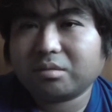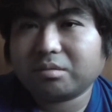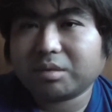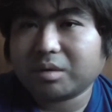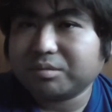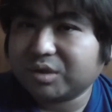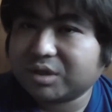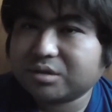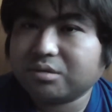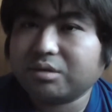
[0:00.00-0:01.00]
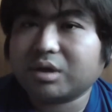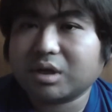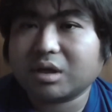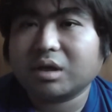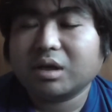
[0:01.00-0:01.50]
無期懲
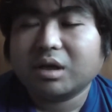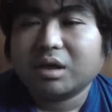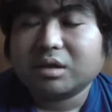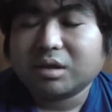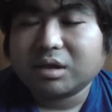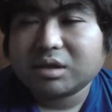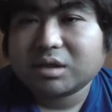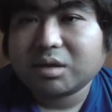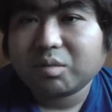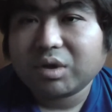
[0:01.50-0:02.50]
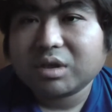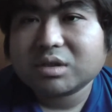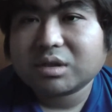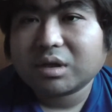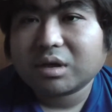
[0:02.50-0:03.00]
役にしてもいいん
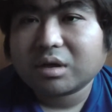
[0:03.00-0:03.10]
じゃない